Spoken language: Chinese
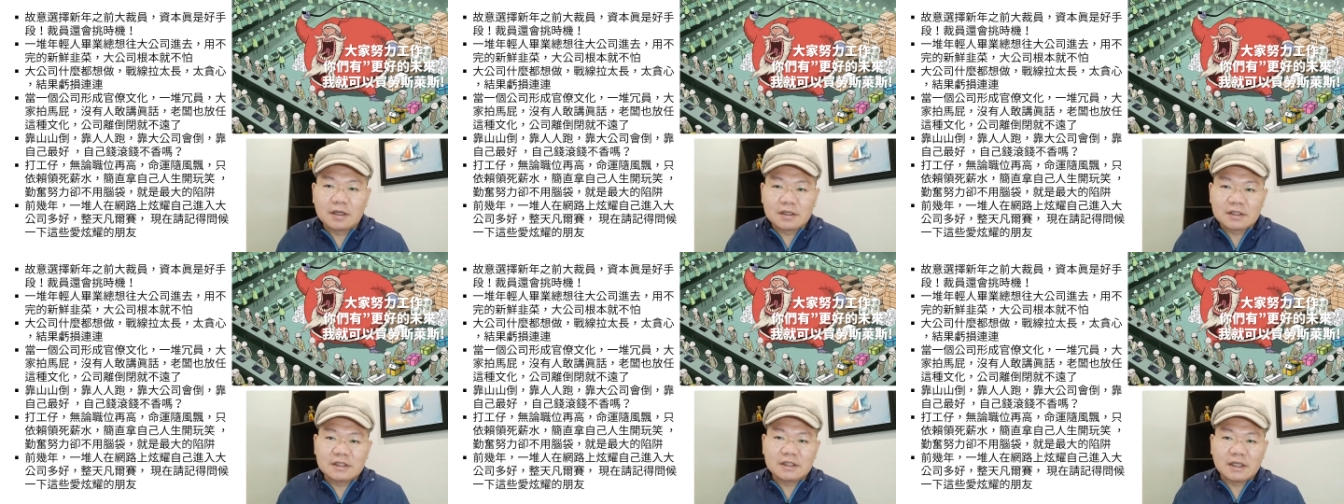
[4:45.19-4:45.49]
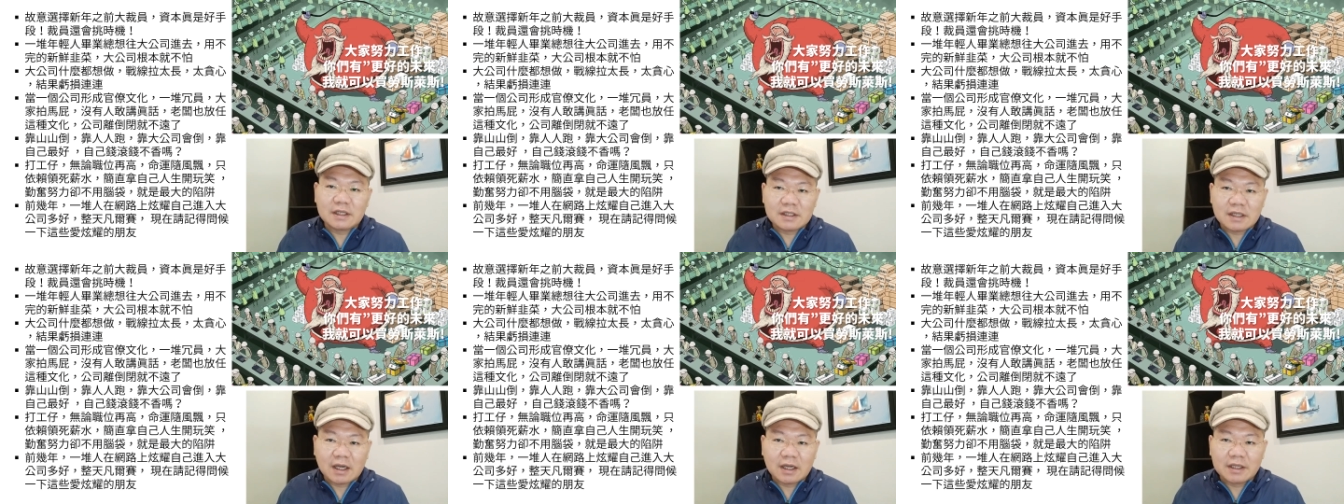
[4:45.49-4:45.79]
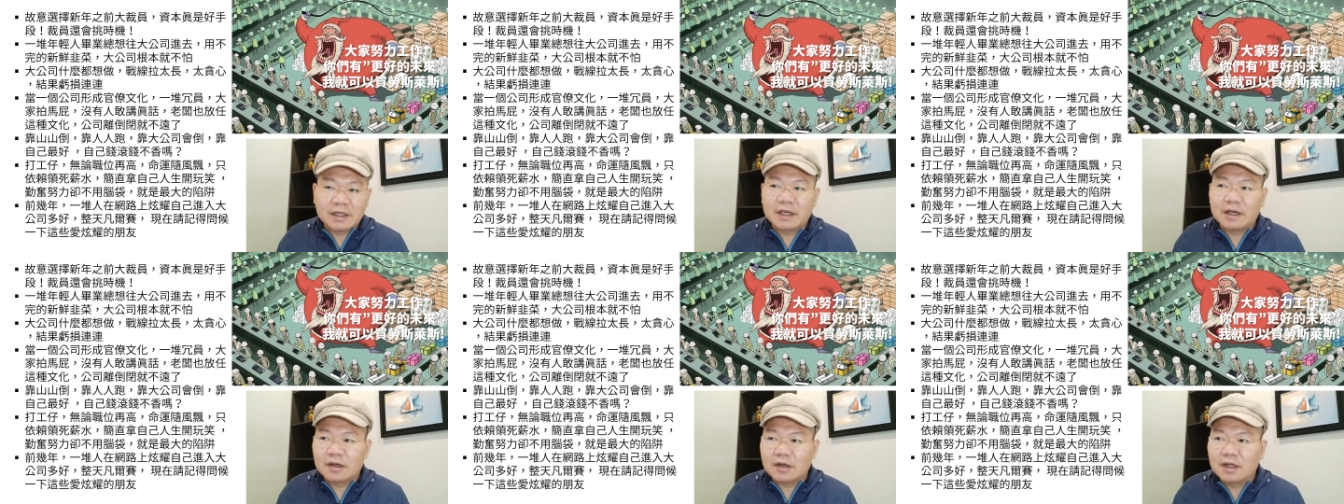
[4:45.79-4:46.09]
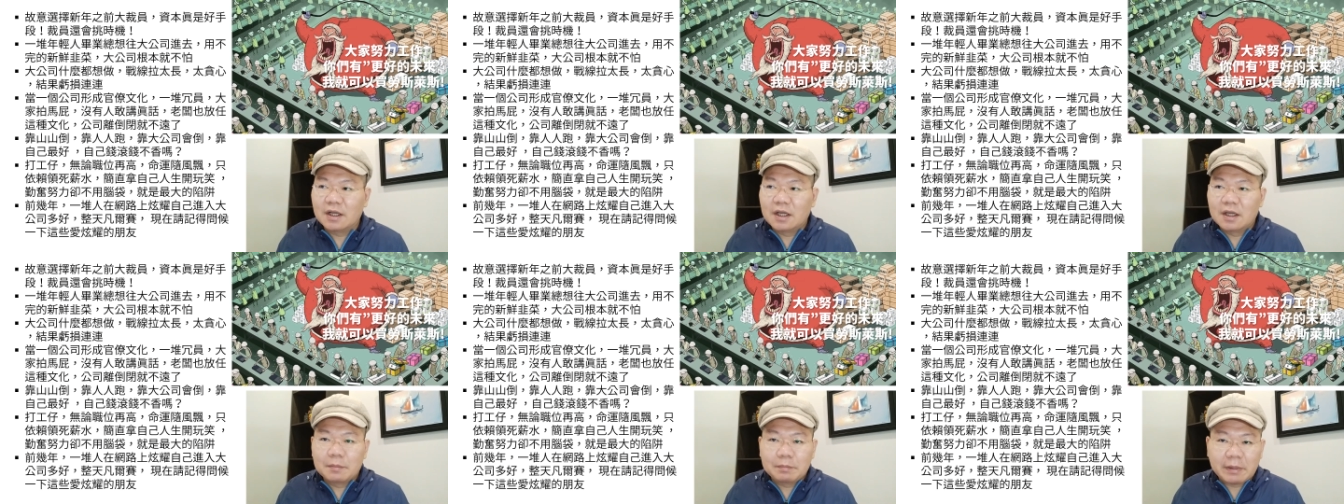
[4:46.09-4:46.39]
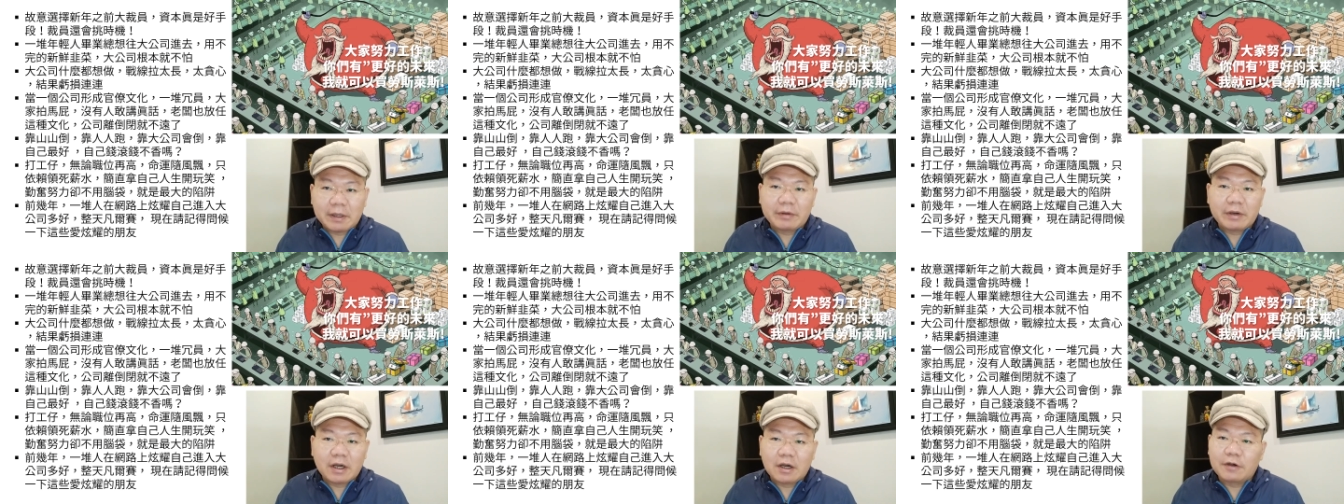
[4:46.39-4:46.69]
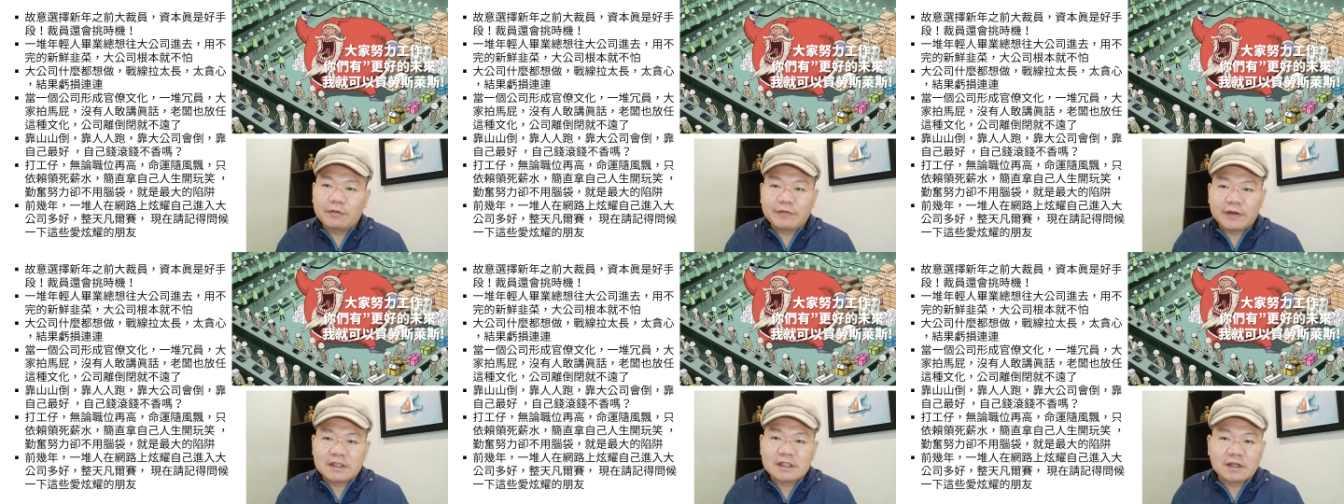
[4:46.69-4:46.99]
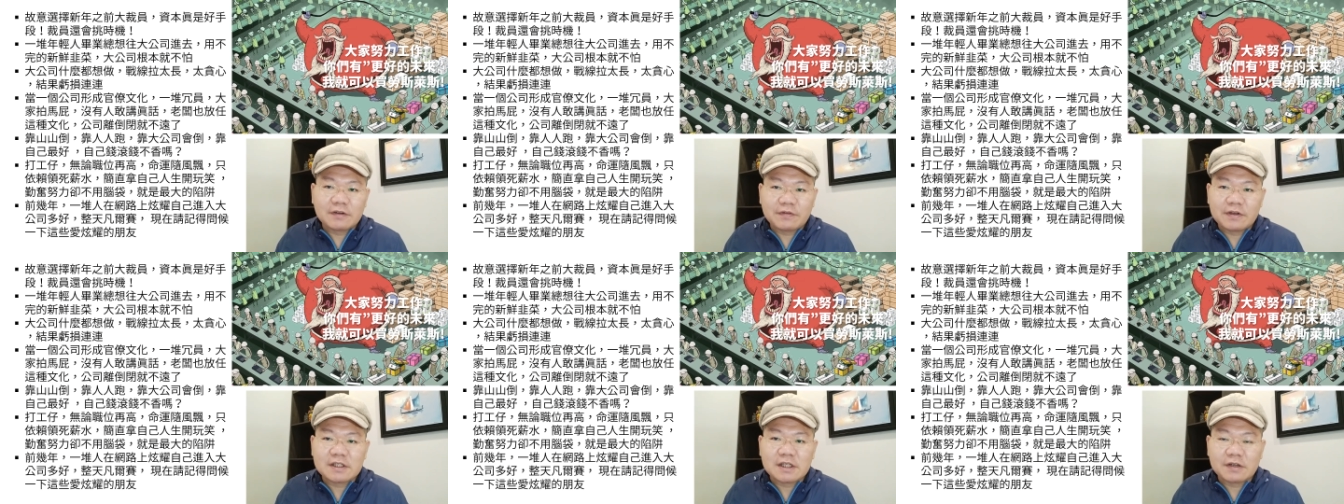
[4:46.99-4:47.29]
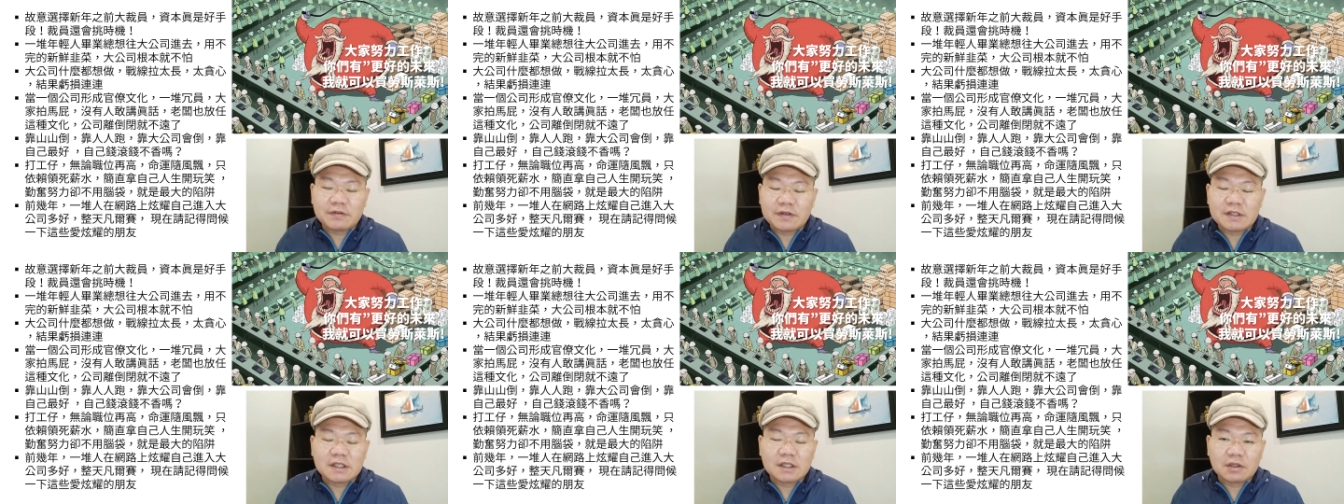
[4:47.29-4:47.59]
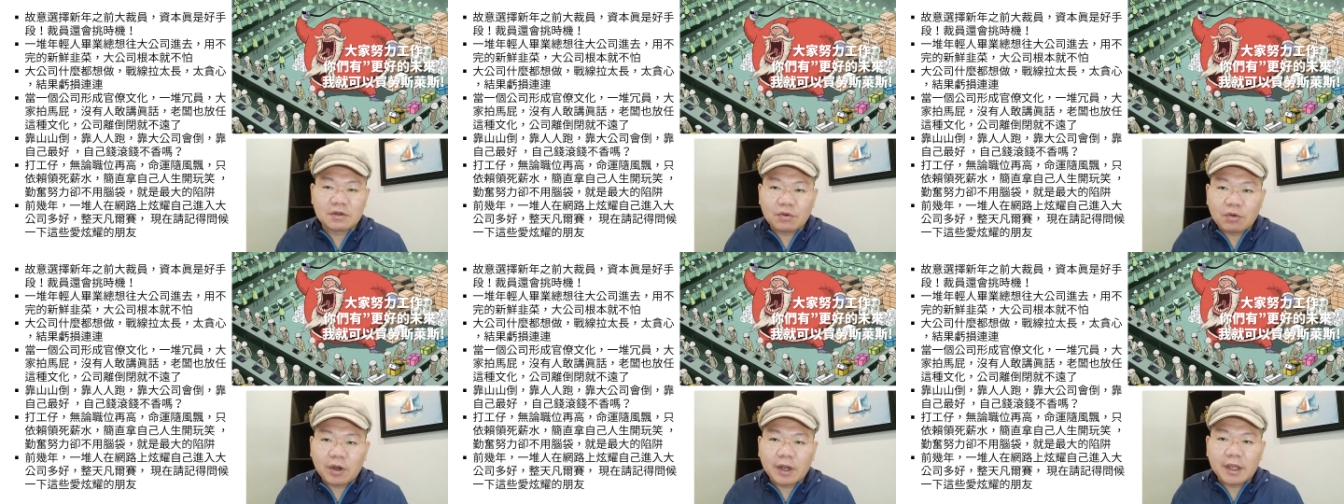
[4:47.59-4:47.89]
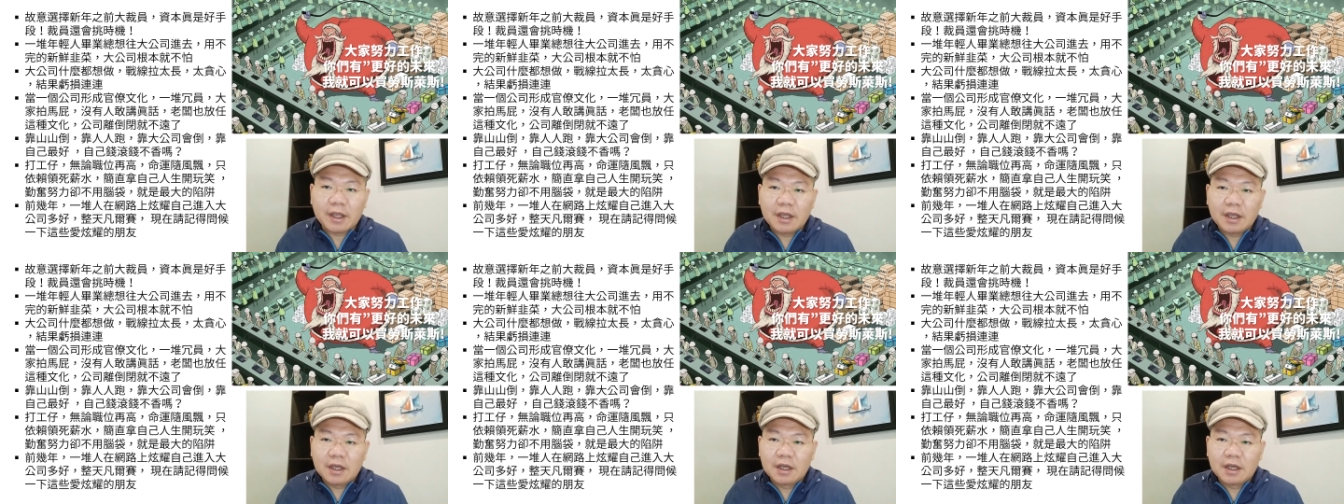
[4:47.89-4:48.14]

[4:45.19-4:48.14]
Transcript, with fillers: 科技行业啊，变化哦、非常非常非常的快，